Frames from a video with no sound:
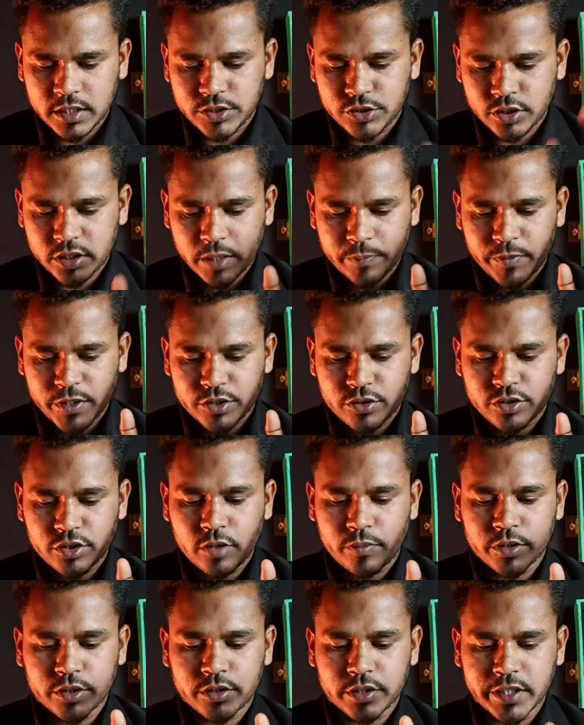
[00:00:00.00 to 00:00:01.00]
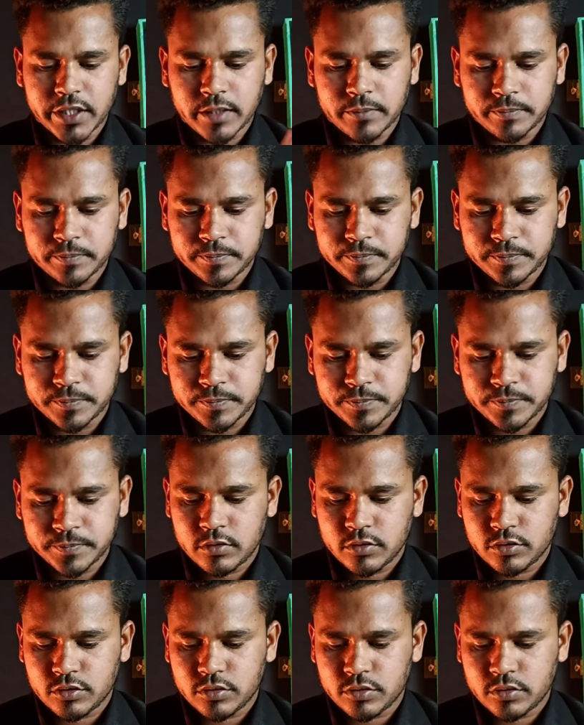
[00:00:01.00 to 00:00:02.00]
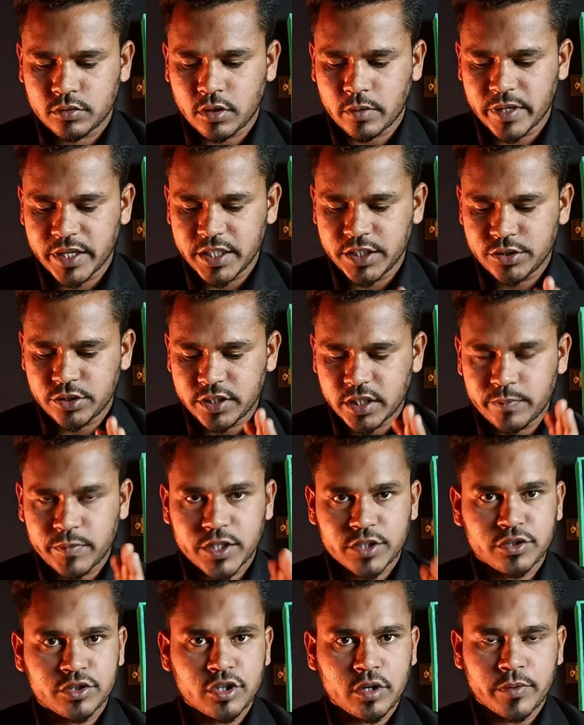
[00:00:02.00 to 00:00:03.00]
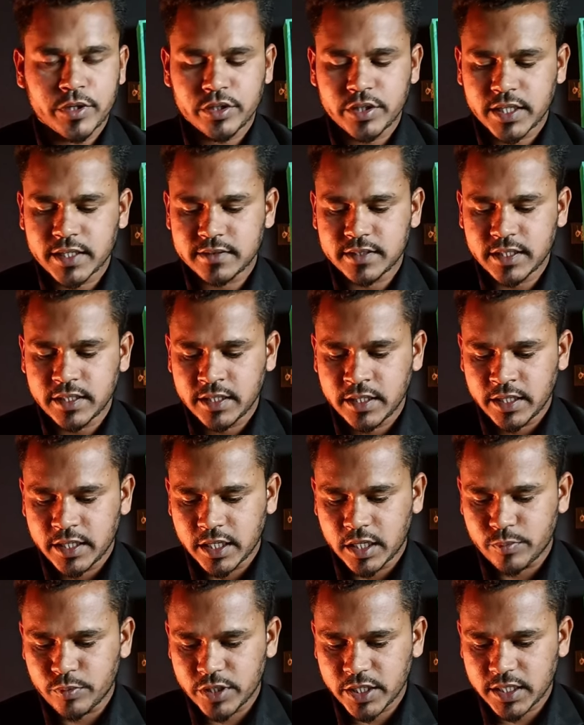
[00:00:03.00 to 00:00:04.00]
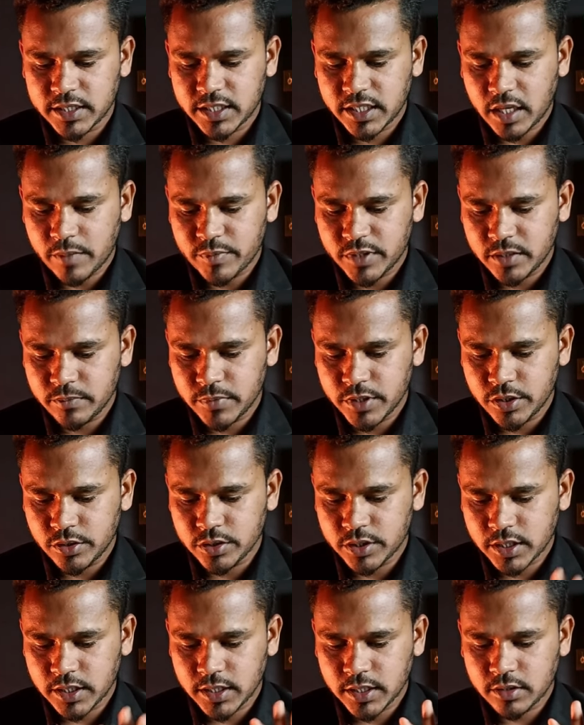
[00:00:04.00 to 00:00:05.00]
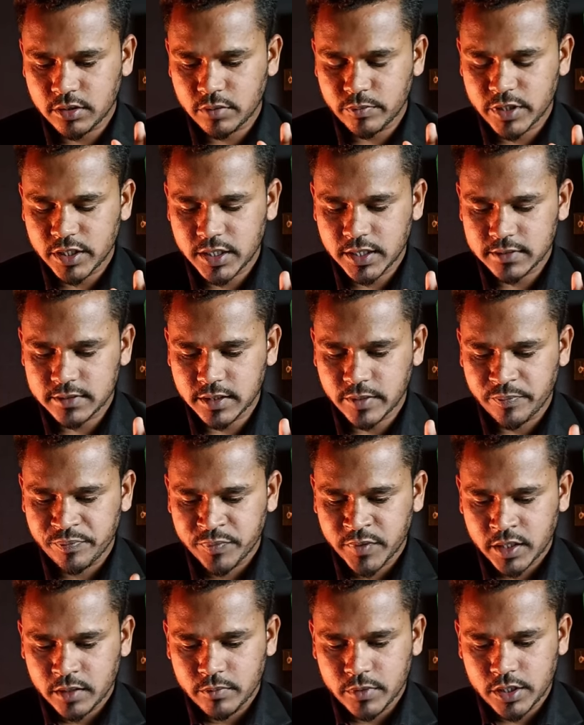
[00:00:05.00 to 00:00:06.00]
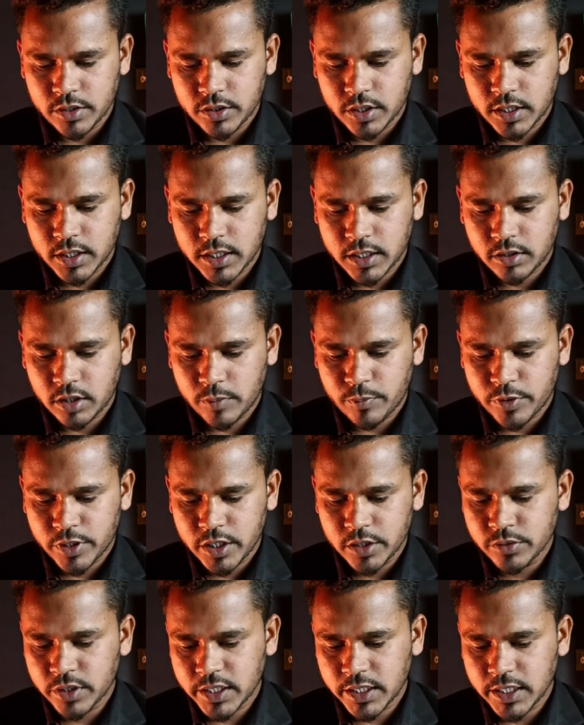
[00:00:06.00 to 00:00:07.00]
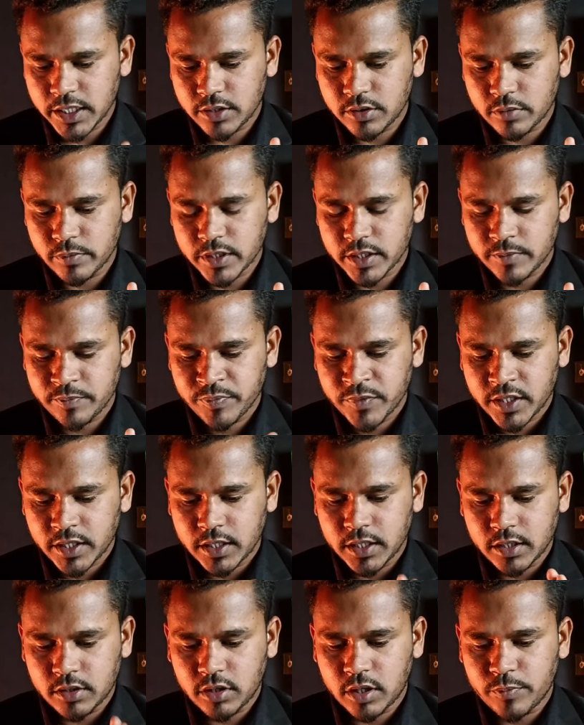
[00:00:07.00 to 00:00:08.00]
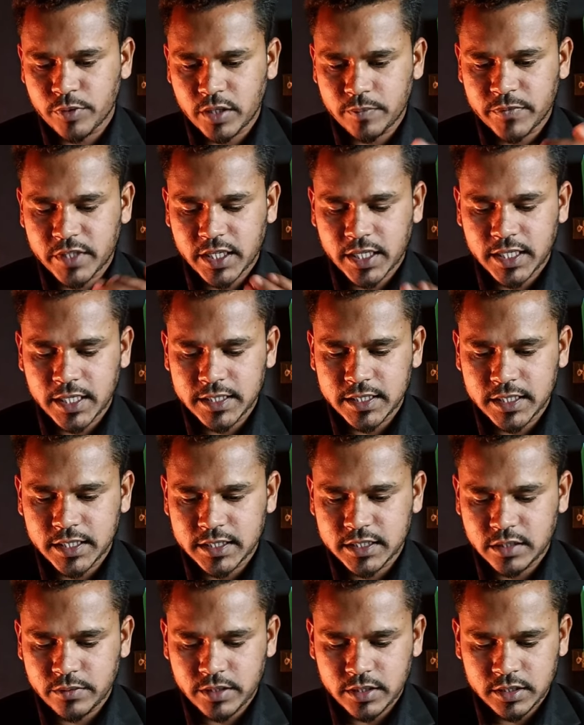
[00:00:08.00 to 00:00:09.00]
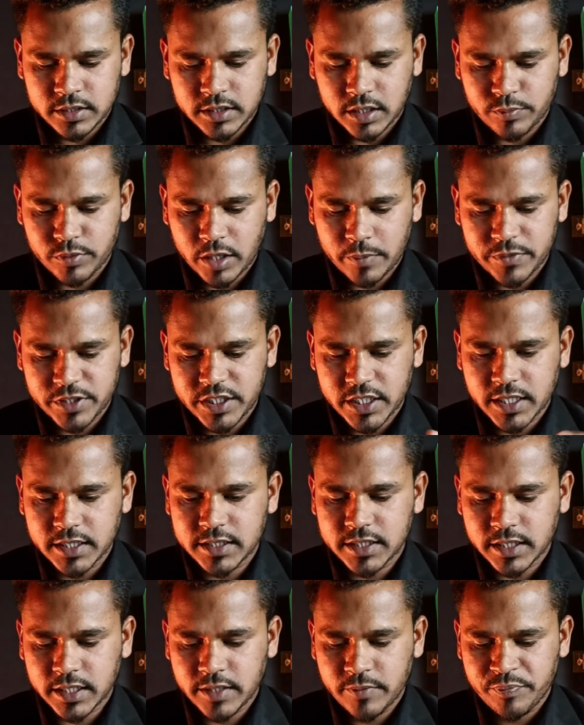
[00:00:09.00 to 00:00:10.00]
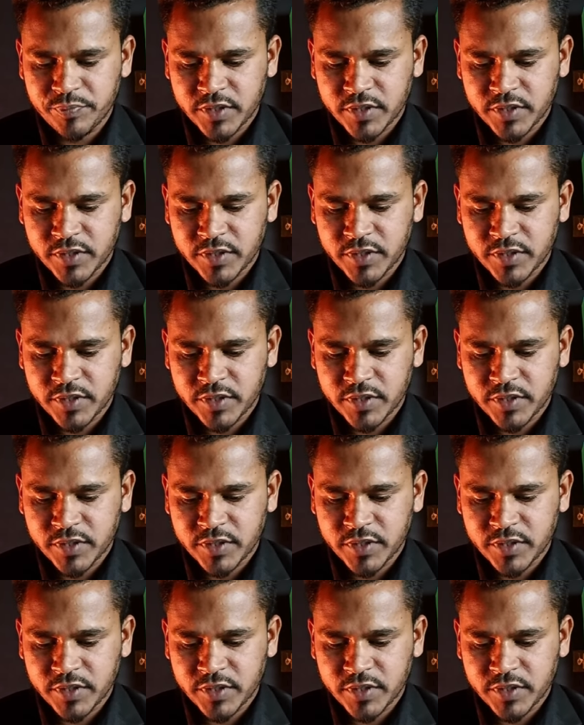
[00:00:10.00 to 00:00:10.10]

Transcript: ইনশর্ট অ্যাপ্লিকেশনটি ওপেন করে নিলাম তো আমার ইনশর্ট অ্যাপ্লিকেশনটি ওপেন হয়ে গেছে এরপর এখান থেকে আপনি ভিডিওতে ক্লিক করবেন ঠিক আছে ভিডিওতে ক্লিক করার পর নিউ ক্লিক করবেন ক্লিক করার পর আপনার গ্যালারিতে নিয়ে যাবে তারপর আপনি সেখান থেকে